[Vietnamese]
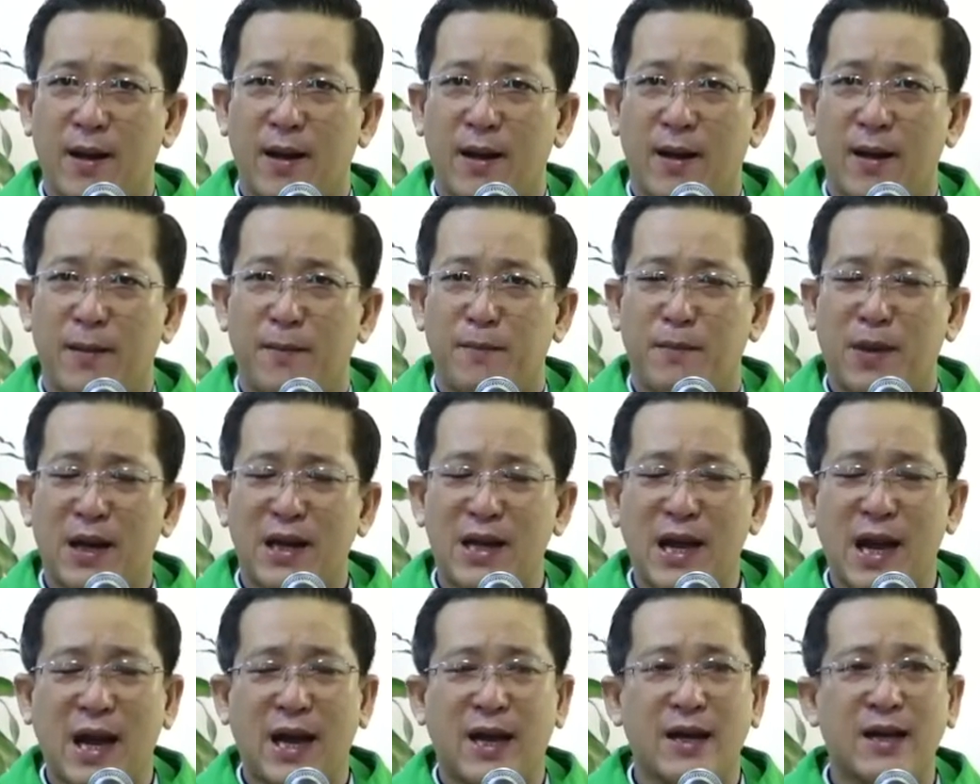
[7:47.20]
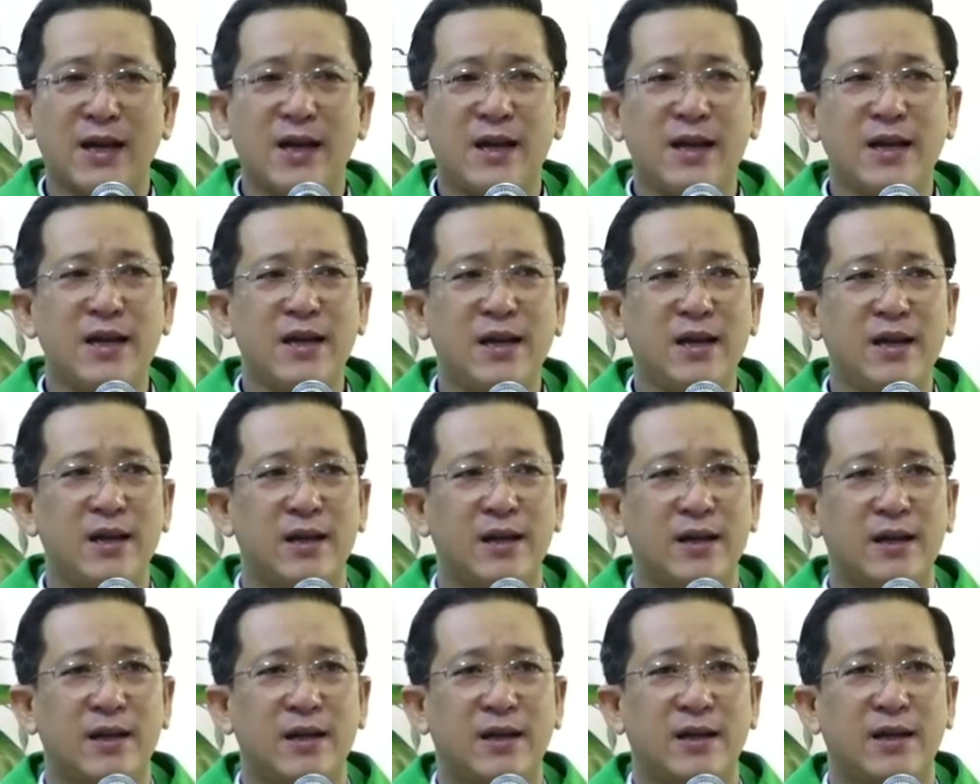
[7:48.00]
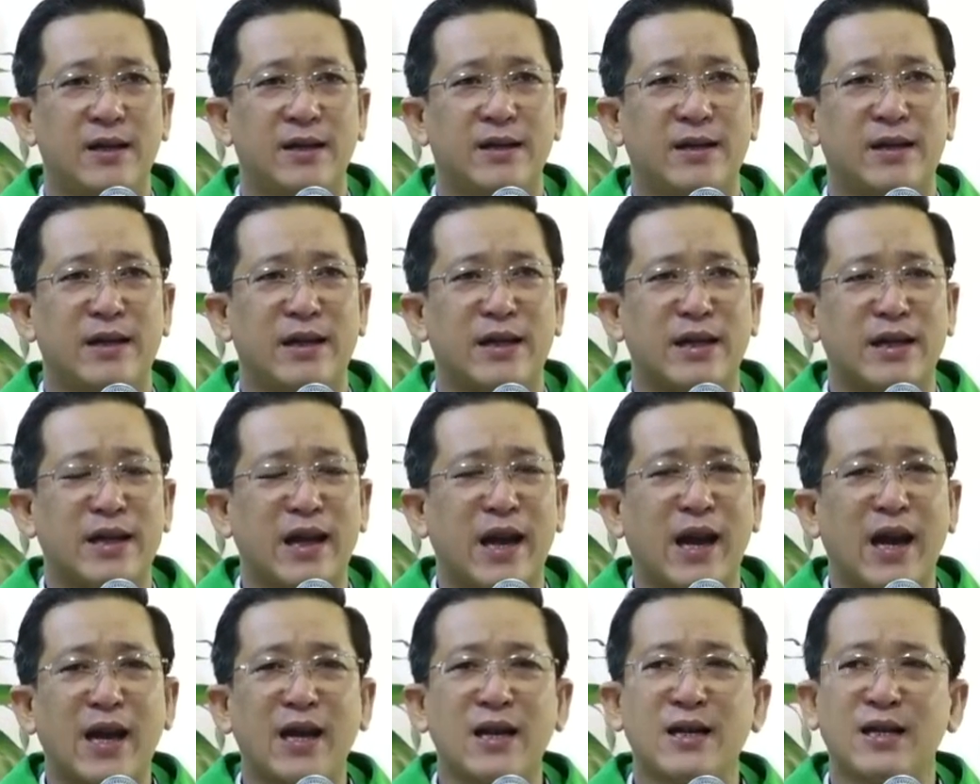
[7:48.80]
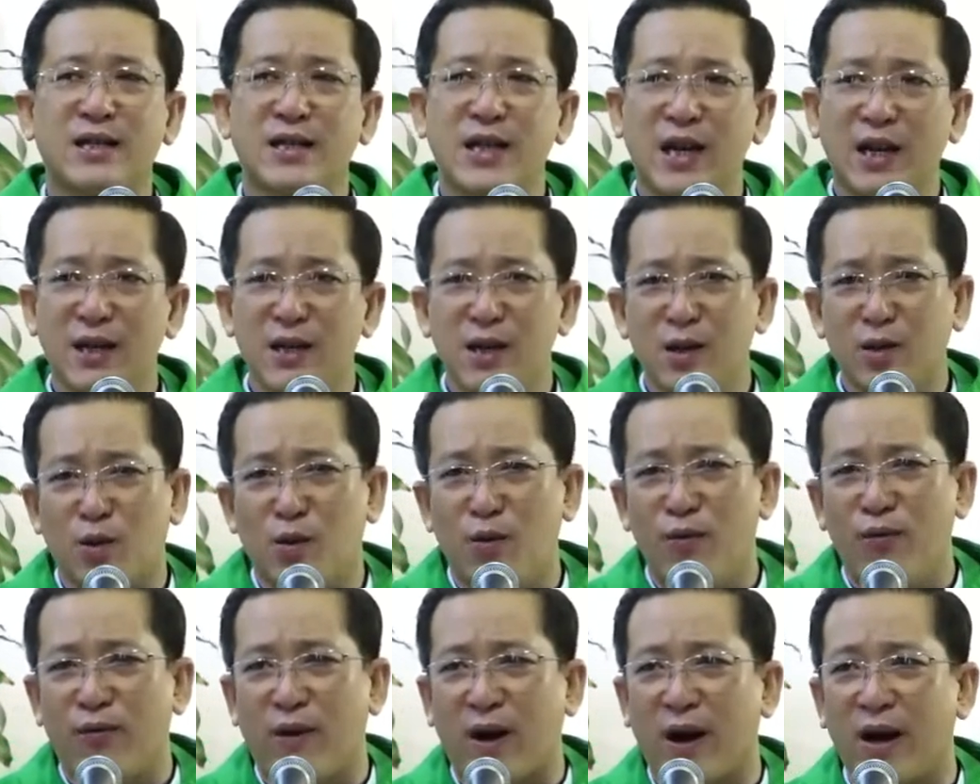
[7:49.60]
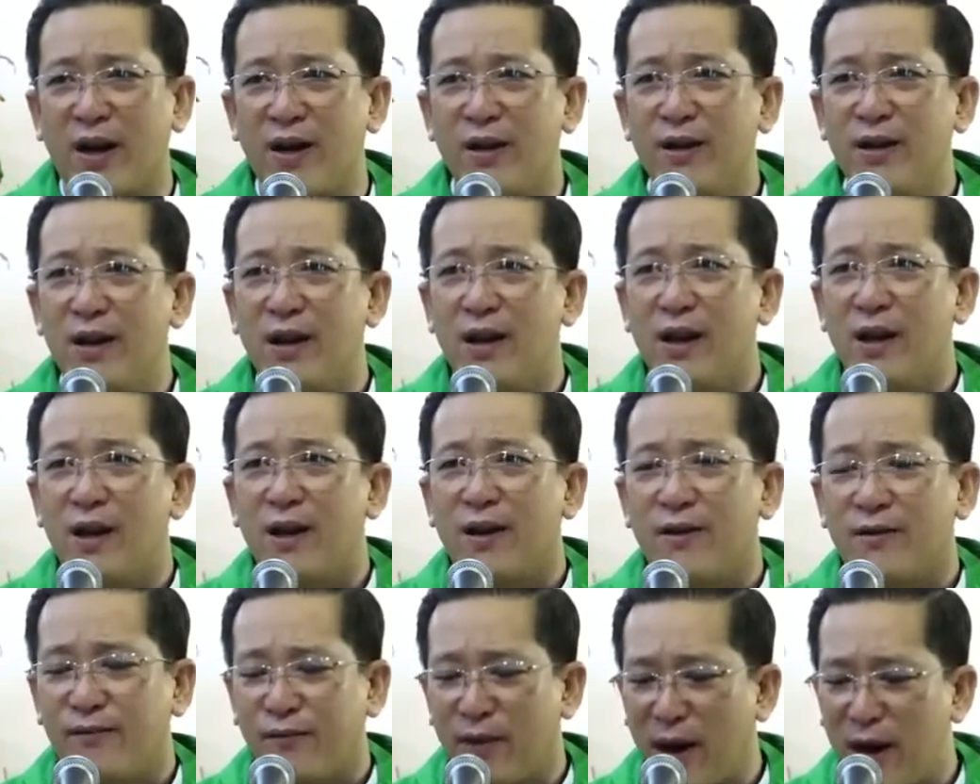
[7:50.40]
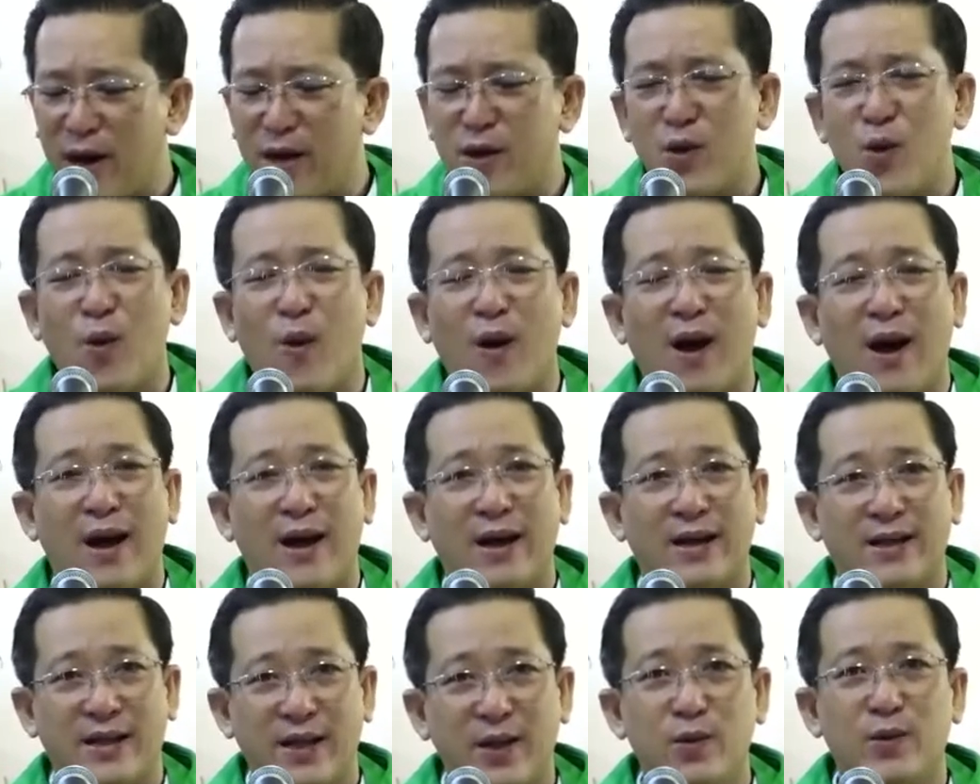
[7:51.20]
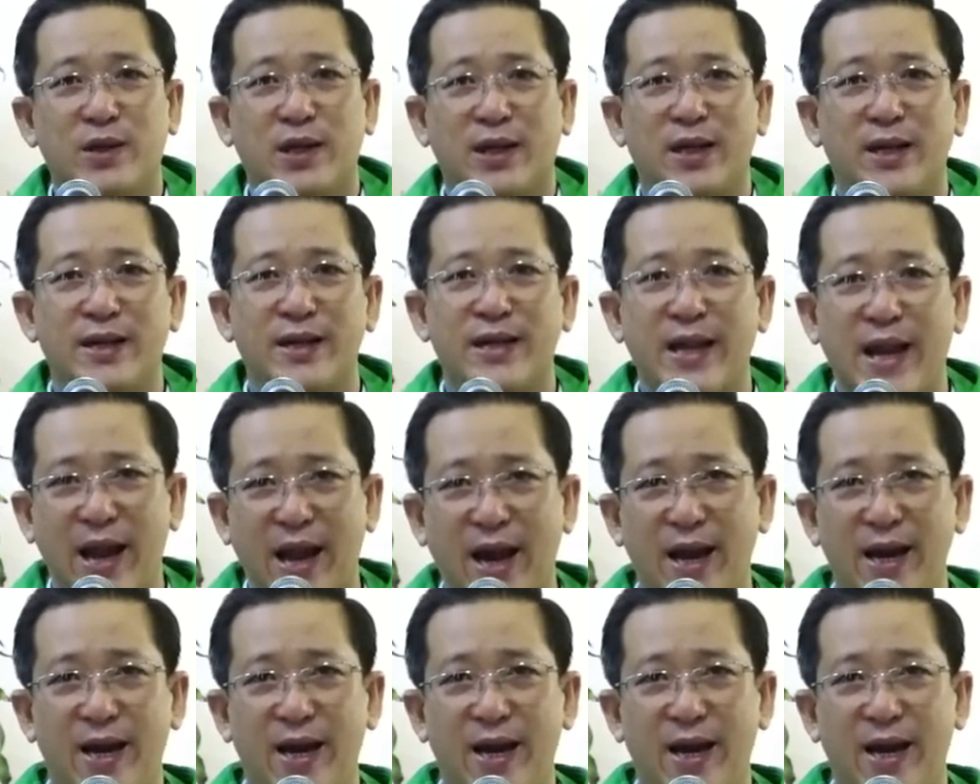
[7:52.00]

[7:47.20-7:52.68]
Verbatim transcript: Mà già đi thì nhan sắc nó cũng phải phai nhòa theo thời gian.